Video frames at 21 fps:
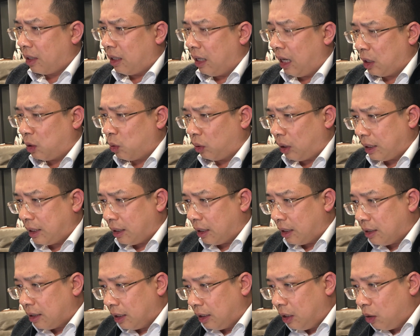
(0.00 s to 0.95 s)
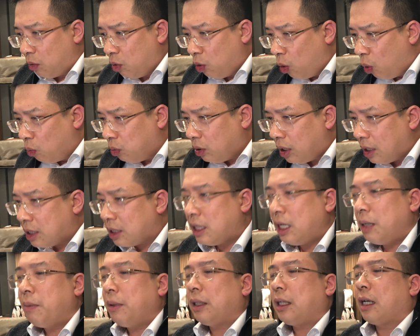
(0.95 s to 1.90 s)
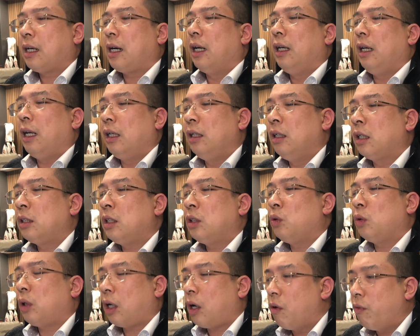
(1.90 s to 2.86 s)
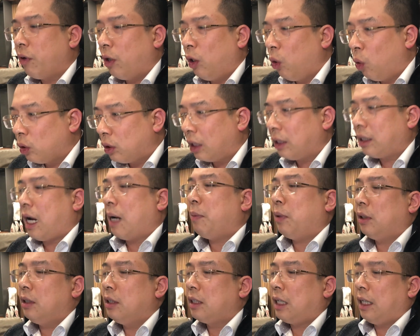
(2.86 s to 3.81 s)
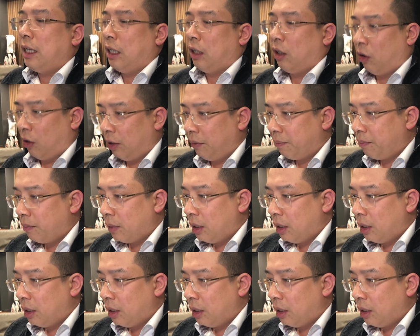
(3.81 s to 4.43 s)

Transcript: là chúng ta chỉ cần giới thiệu đúng những gì người ta cần là được chứ chúng ta không phải lôi tất cả mọi thứ ra để nói